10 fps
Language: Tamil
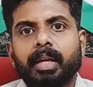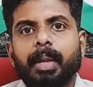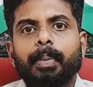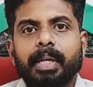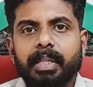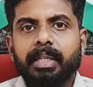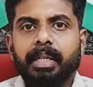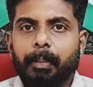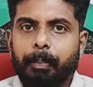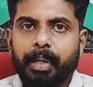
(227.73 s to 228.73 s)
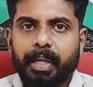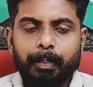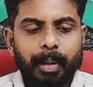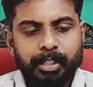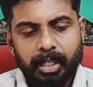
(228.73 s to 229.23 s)
இப்போ இது எப்படி
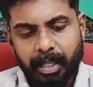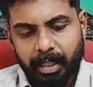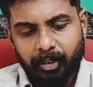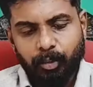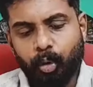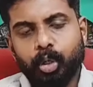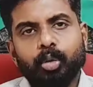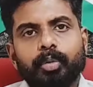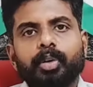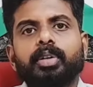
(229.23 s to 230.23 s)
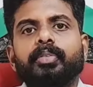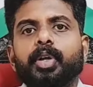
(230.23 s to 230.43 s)
இப்போ ஆக்சுவலாக இந்த ஃபோட்டோவையும் இந்த